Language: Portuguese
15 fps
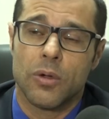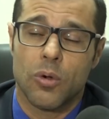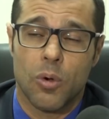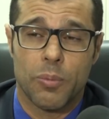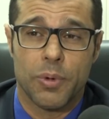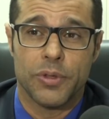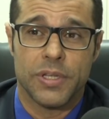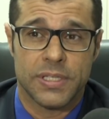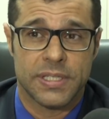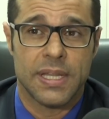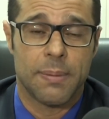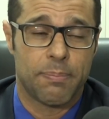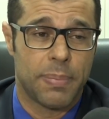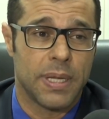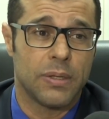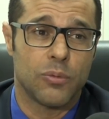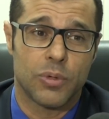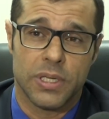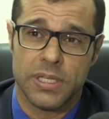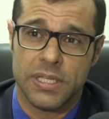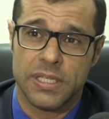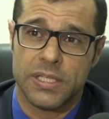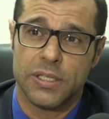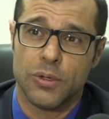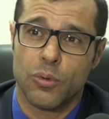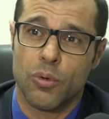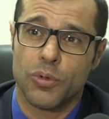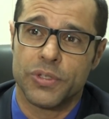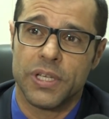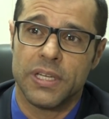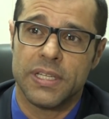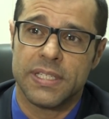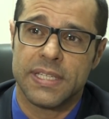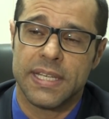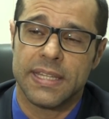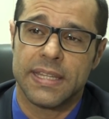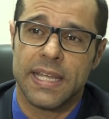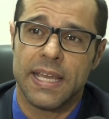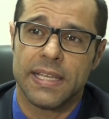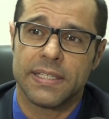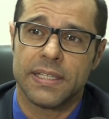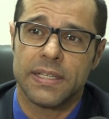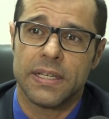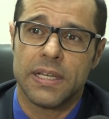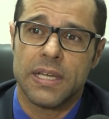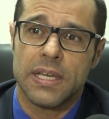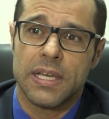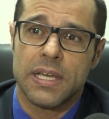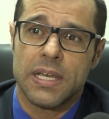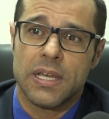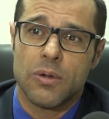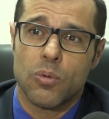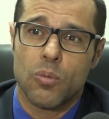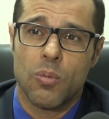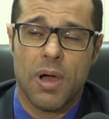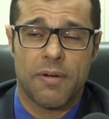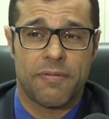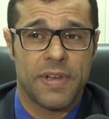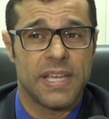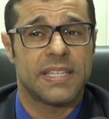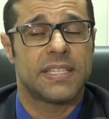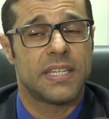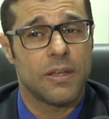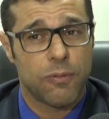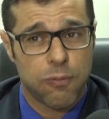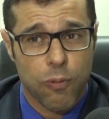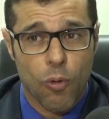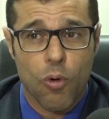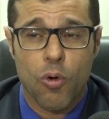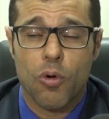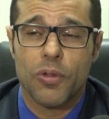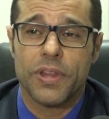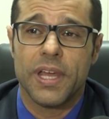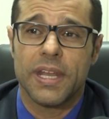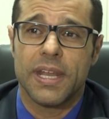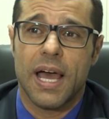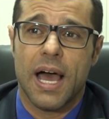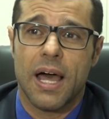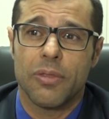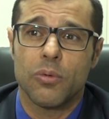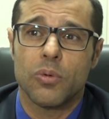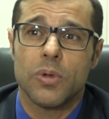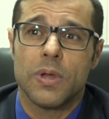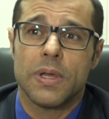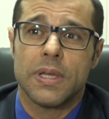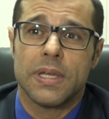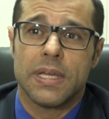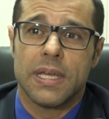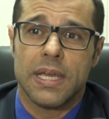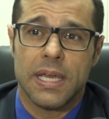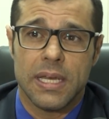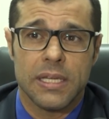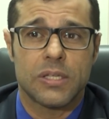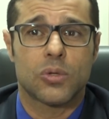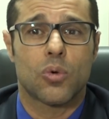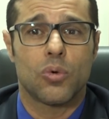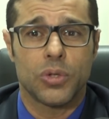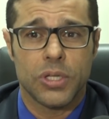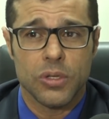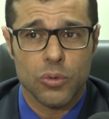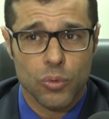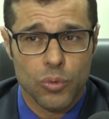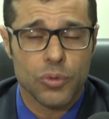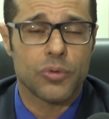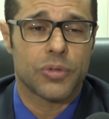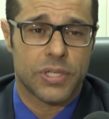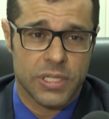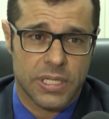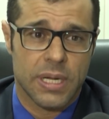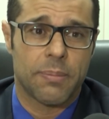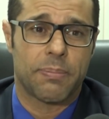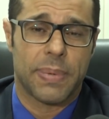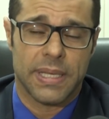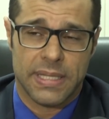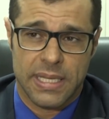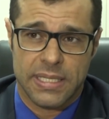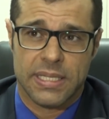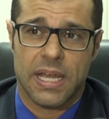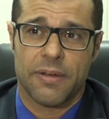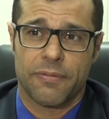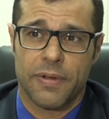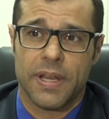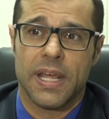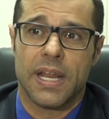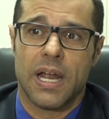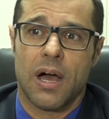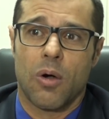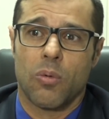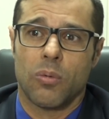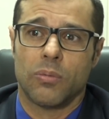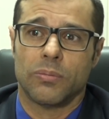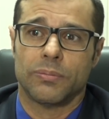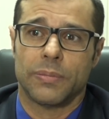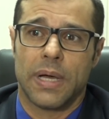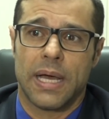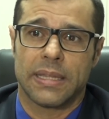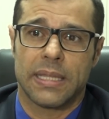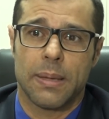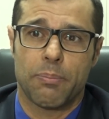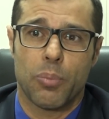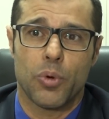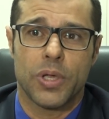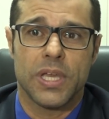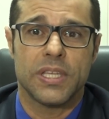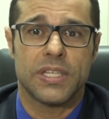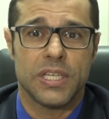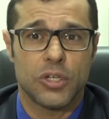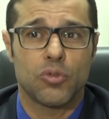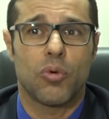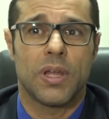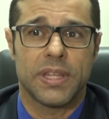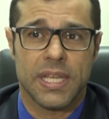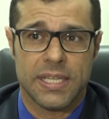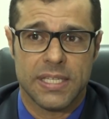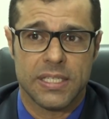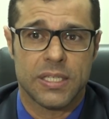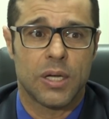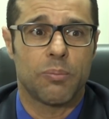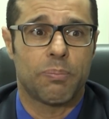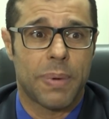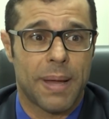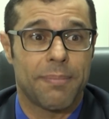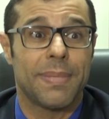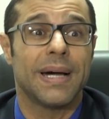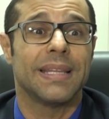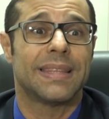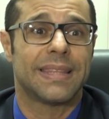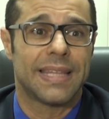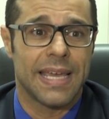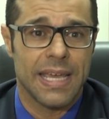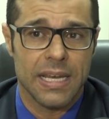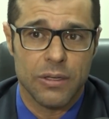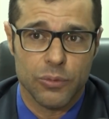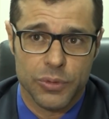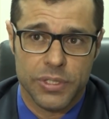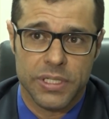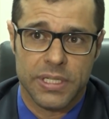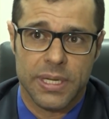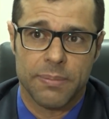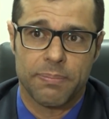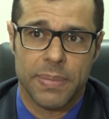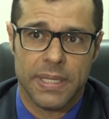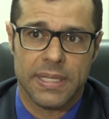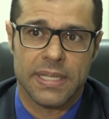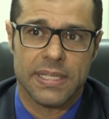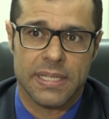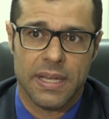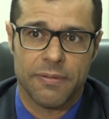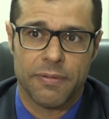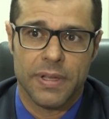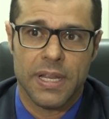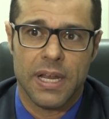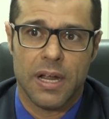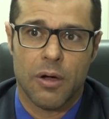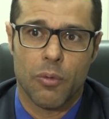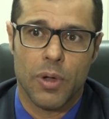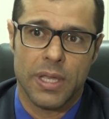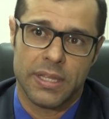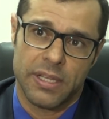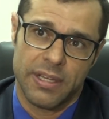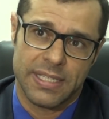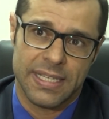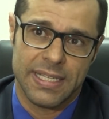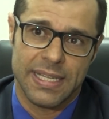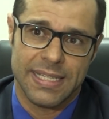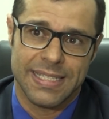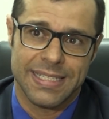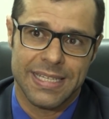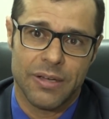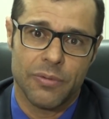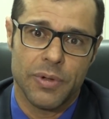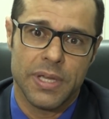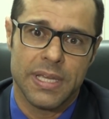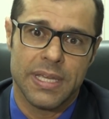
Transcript: Como eu disse, depende do que decidiu o conselho de sentença. Uma vez se for condenado, eles continuam no sistema penitenciário federal. Até porque existe uma decisão para manter ele no sistema penitenciário federal. Então, essa decisão